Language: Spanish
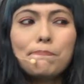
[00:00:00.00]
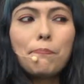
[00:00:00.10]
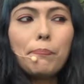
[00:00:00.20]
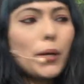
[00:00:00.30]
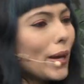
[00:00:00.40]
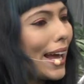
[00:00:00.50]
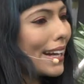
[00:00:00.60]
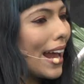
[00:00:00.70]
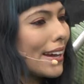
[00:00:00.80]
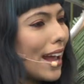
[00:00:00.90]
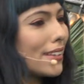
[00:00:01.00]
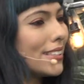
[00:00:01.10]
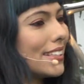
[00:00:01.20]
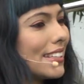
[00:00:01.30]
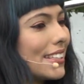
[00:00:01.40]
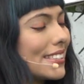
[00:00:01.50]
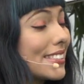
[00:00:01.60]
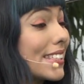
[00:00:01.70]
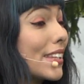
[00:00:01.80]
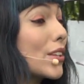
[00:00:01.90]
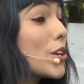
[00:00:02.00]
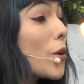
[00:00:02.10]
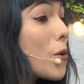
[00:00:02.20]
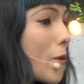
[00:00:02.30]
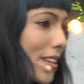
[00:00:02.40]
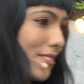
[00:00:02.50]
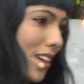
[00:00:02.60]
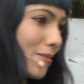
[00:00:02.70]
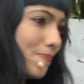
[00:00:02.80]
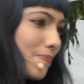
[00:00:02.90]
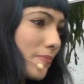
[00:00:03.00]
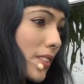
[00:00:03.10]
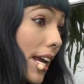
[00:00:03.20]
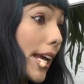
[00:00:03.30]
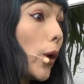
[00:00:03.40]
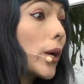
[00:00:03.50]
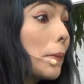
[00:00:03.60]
Pero la rana se dio cuenta que lo que